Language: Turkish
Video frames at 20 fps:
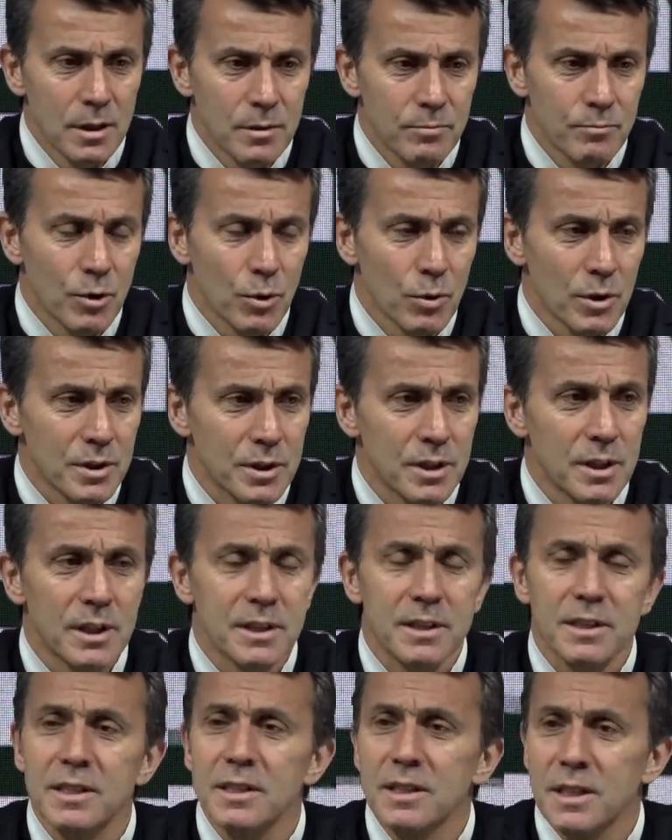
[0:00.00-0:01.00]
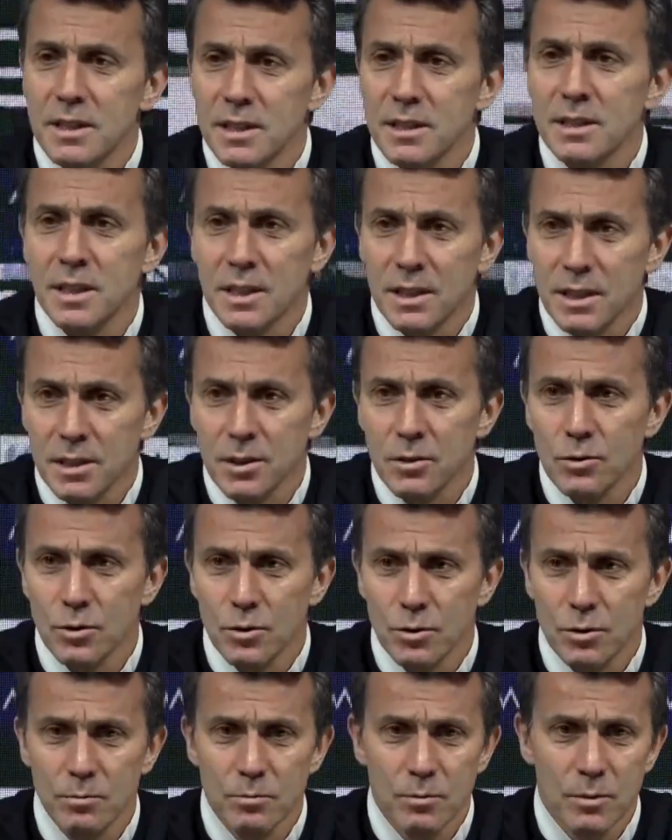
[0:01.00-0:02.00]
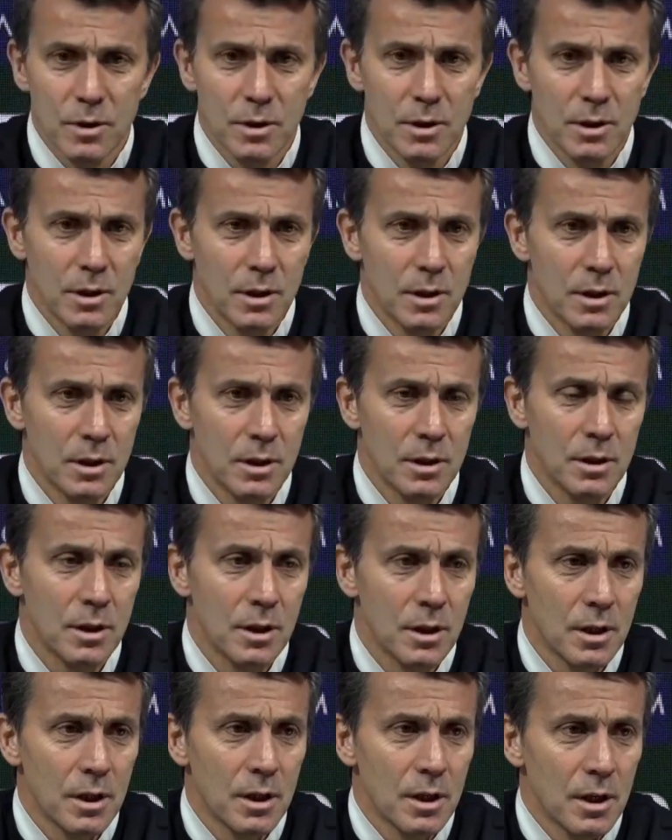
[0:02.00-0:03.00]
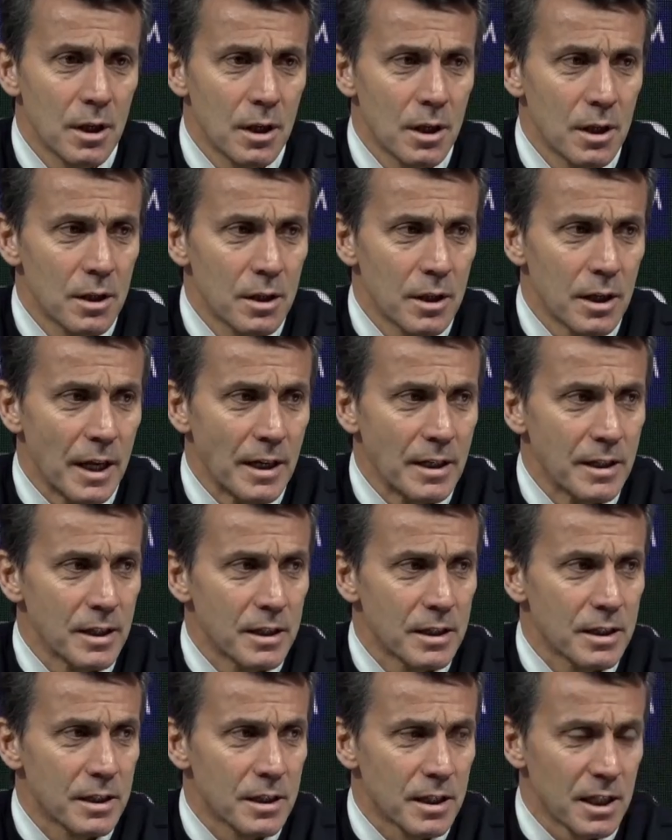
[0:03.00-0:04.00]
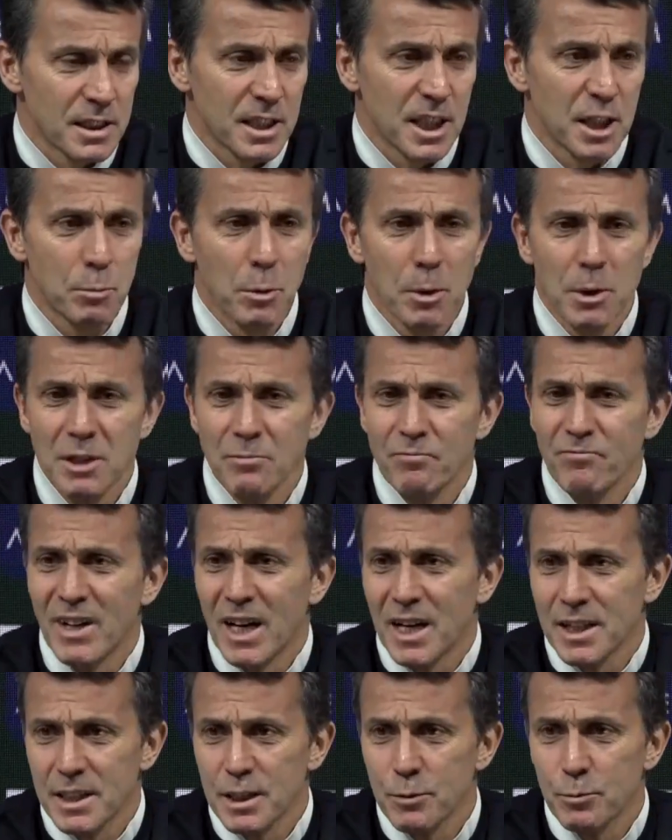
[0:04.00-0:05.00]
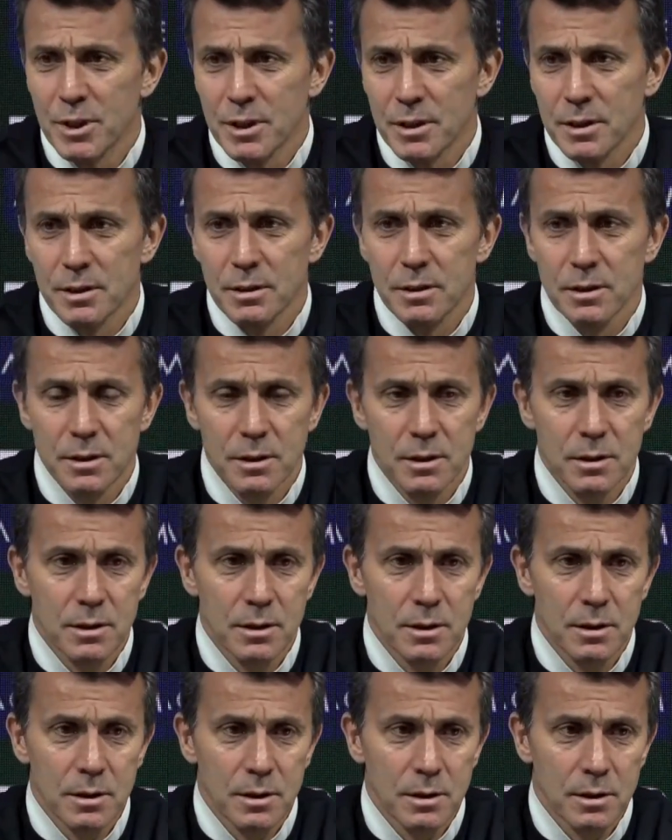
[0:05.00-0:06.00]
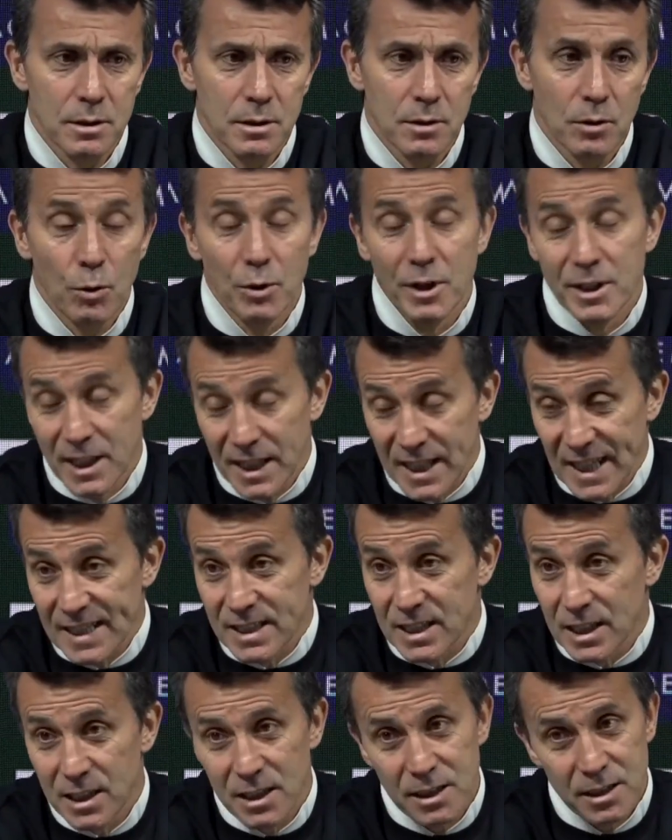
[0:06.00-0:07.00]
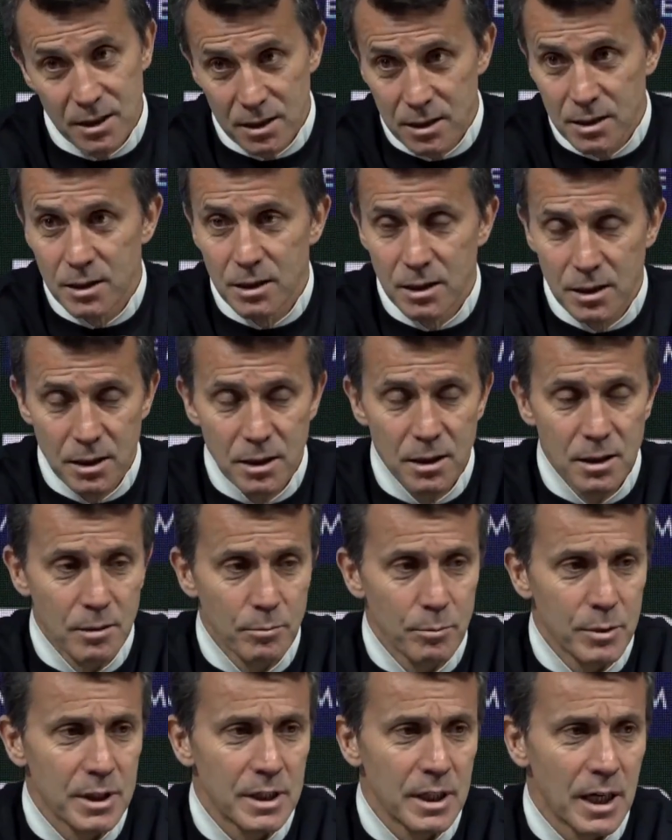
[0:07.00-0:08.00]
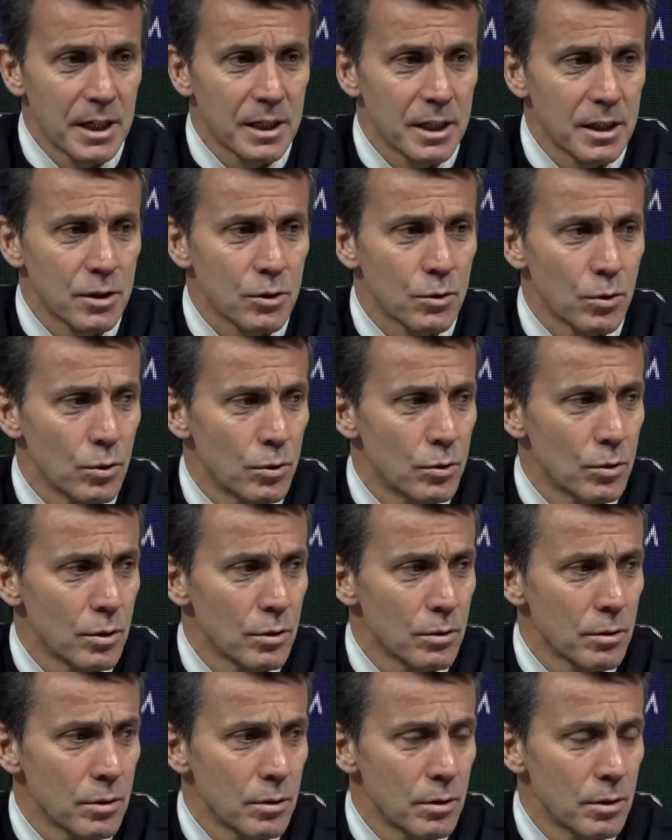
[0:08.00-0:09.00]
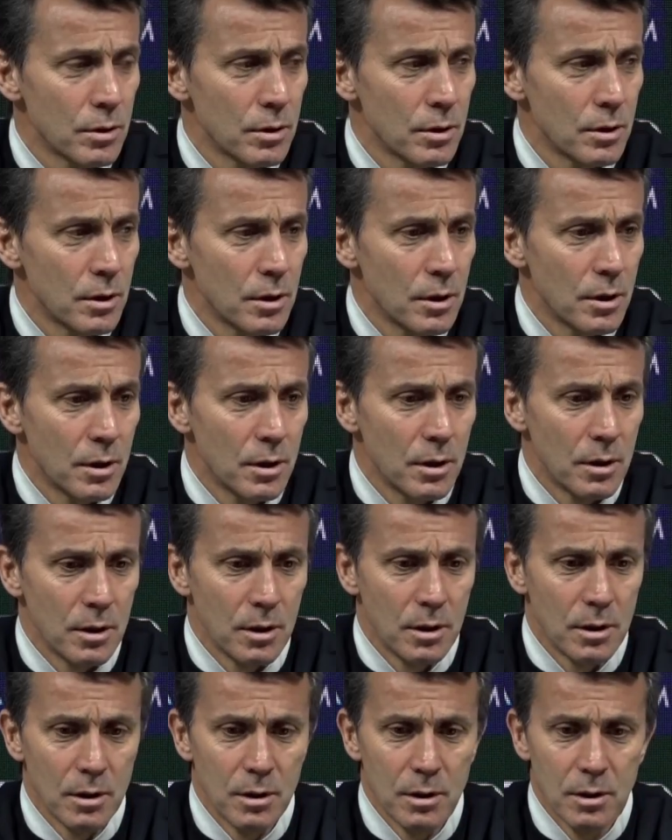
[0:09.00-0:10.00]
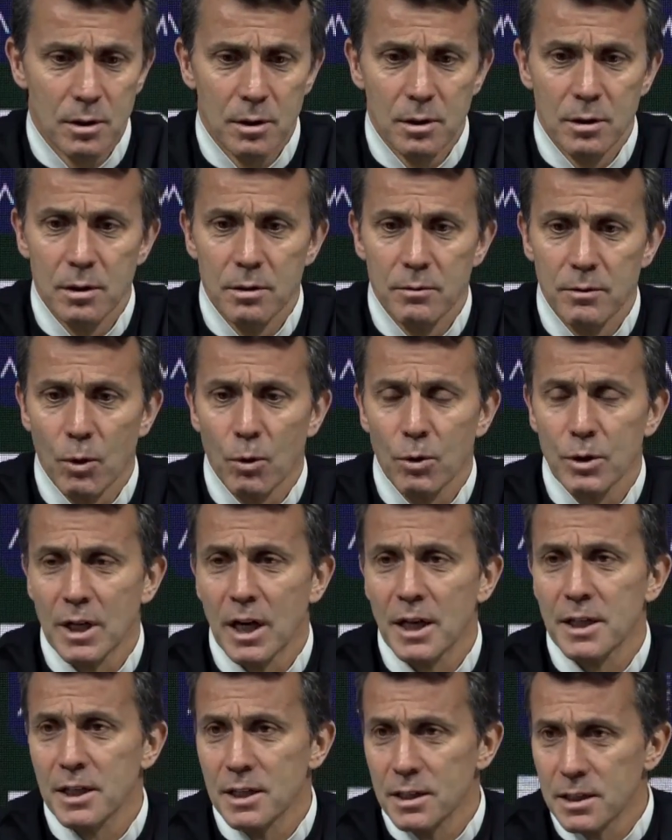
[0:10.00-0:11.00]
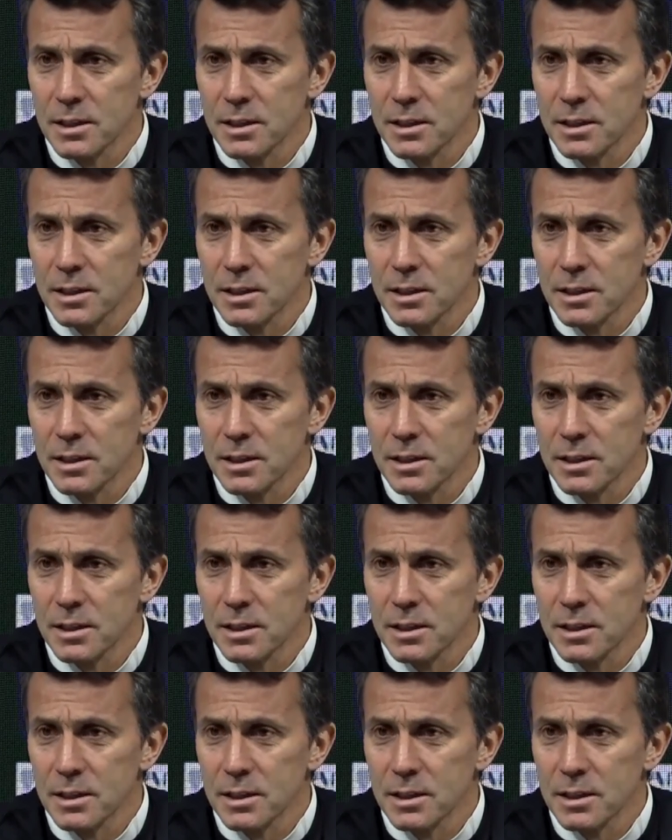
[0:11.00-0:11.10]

dolayısıyla sizin dediğinize katılıyorum. Ee, yani kazanmanın verdiği bir öne de geçseniz bir gerginlik oluyor. Ee, ve o gerginlik